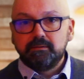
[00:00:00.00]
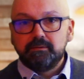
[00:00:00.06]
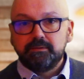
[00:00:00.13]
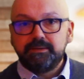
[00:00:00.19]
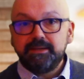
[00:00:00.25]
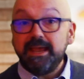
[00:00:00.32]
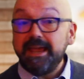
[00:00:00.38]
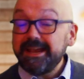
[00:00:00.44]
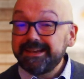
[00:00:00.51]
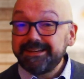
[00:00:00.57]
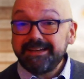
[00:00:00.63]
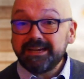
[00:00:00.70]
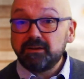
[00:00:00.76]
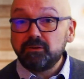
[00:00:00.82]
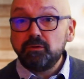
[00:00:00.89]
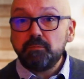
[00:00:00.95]
C'est
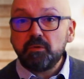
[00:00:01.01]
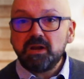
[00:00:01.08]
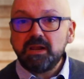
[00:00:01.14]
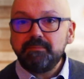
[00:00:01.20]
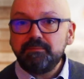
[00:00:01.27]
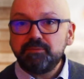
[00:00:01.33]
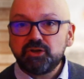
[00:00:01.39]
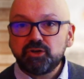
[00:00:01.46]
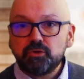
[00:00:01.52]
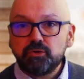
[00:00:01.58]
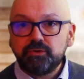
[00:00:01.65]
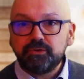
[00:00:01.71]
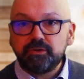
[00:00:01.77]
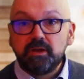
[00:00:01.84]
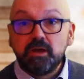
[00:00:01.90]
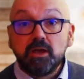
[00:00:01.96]
exactement la même chose
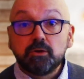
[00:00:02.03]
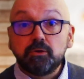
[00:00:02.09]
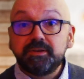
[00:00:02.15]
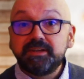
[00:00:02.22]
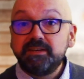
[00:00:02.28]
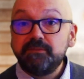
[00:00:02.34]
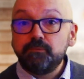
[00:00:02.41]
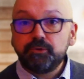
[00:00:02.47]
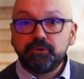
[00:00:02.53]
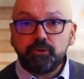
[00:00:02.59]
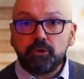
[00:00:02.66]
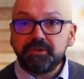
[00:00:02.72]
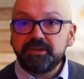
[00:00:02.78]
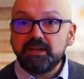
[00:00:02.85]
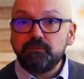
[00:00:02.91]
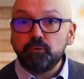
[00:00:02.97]
que si vous
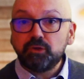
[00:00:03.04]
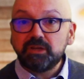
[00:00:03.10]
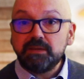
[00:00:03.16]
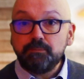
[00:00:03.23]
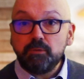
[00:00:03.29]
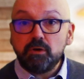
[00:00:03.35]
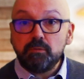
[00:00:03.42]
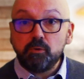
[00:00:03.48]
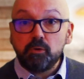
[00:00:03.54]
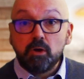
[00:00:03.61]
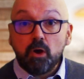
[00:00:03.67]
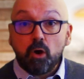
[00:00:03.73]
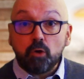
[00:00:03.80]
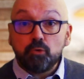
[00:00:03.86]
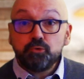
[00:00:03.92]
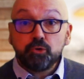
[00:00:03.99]
sortiez de votre immeuble
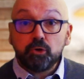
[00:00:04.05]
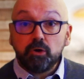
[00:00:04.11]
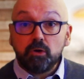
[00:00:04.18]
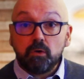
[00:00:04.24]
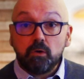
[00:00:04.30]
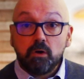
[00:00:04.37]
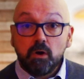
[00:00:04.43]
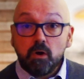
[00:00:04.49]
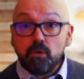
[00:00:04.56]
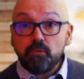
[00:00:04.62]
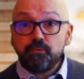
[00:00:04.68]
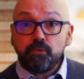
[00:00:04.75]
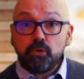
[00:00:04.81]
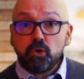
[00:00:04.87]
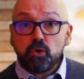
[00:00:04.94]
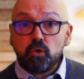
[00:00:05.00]
en hurlant Au
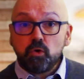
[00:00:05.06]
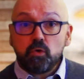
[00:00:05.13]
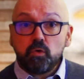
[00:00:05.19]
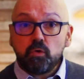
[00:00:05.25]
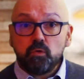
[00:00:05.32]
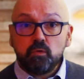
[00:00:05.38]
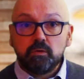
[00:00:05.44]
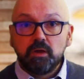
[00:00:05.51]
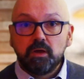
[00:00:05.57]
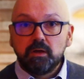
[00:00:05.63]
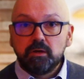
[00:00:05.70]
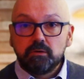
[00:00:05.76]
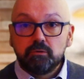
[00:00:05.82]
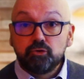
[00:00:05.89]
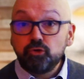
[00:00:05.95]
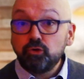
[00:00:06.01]
feu
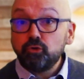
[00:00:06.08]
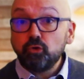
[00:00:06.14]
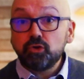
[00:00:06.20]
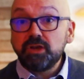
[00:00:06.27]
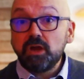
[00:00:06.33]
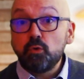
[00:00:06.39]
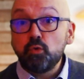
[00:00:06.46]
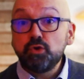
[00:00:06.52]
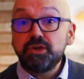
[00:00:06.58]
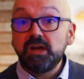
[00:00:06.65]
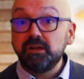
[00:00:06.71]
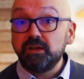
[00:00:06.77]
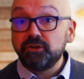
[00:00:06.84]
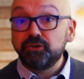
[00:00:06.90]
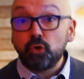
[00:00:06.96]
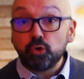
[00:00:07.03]
Juste au cas où il y a un
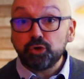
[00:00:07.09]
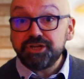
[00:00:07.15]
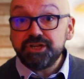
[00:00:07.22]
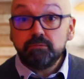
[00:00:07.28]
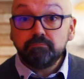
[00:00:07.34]
incendie.